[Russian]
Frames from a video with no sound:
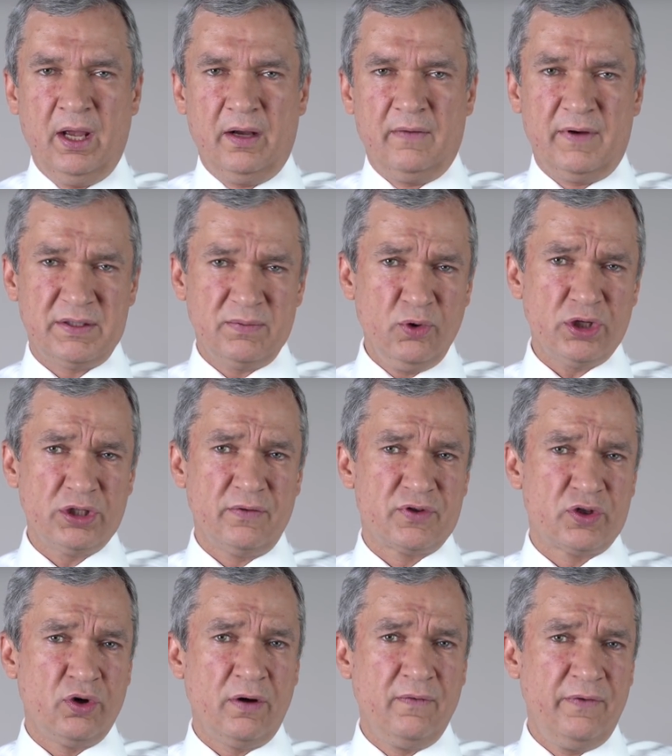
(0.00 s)
Возможно, в
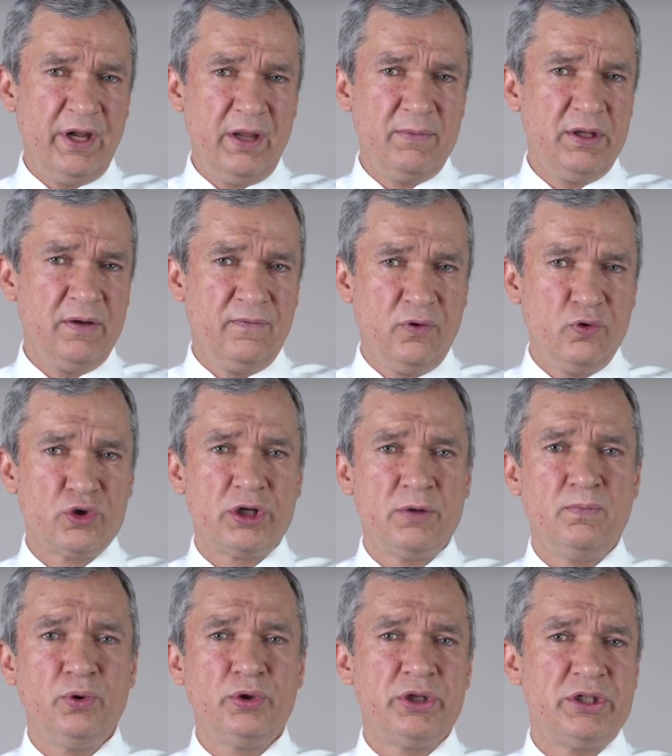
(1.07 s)
скором времени вы уже
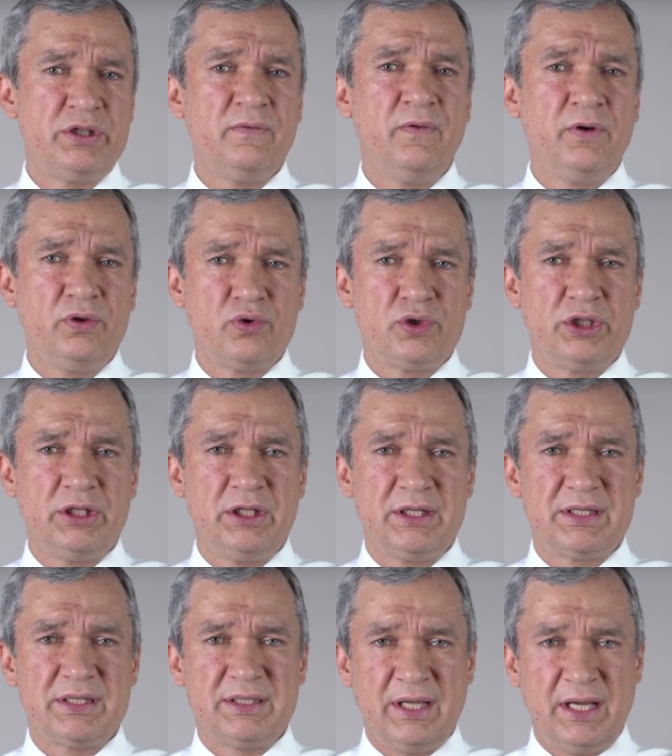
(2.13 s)
будете вынуждены
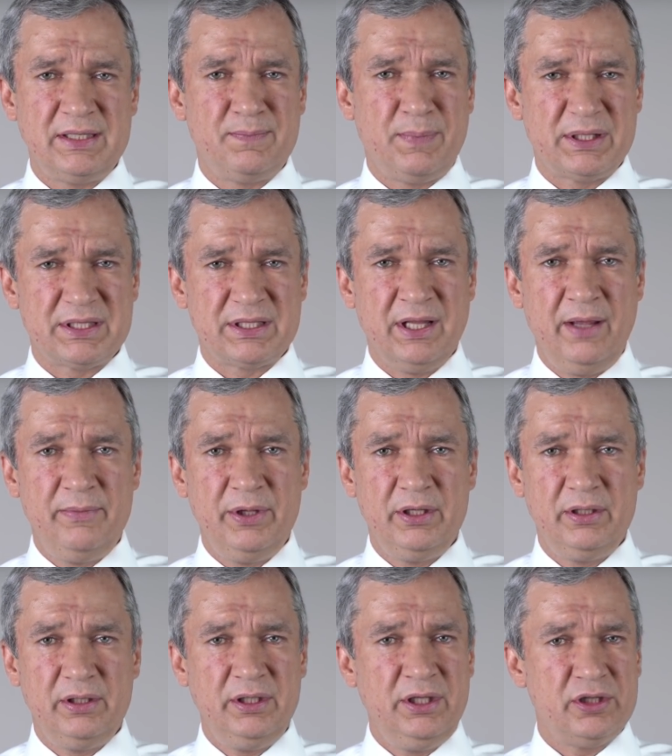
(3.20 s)
стать
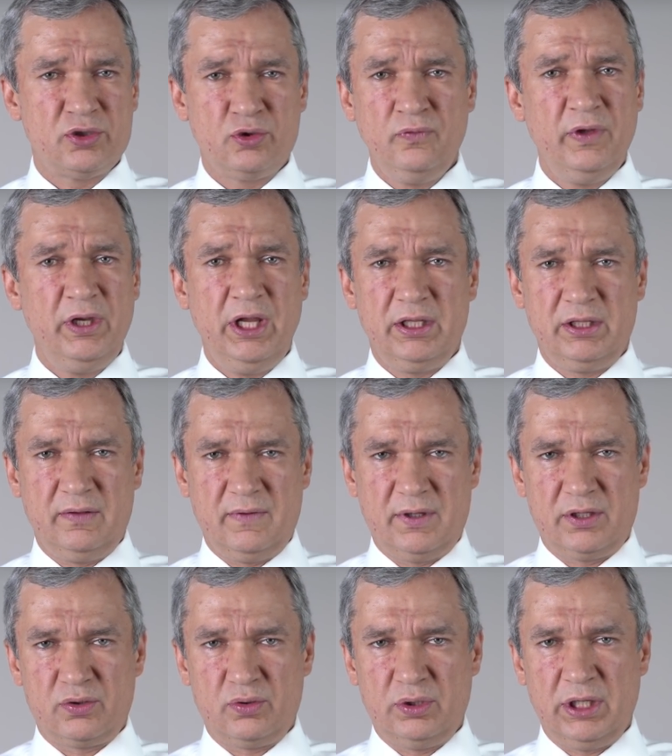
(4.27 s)
послами не суверенного
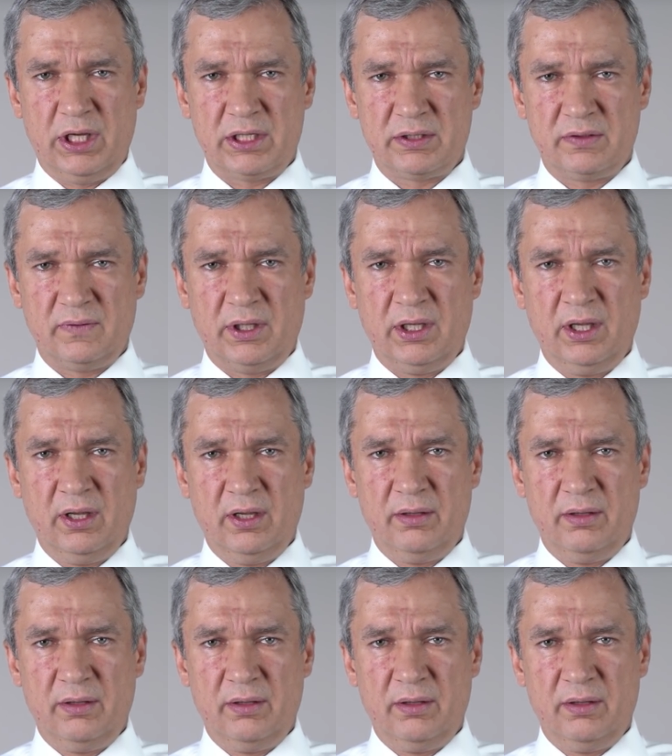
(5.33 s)
государства